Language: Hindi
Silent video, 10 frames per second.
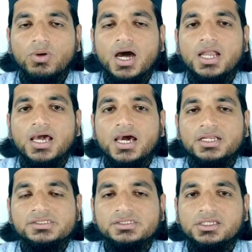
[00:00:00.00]
वाला
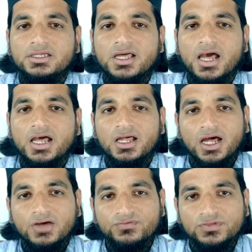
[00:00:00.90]
रिजकी का
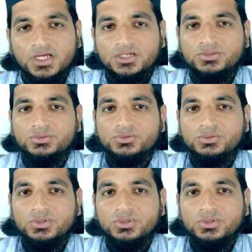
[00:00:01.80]
अफ्तर तू